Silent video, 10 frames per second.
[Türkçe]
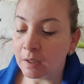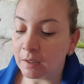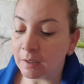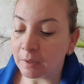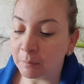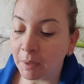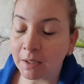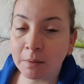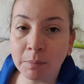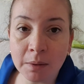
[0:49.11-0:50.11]
E,
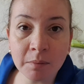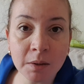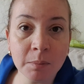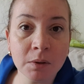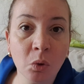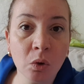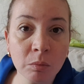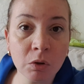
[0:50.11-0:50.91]
belki benim gibi doğum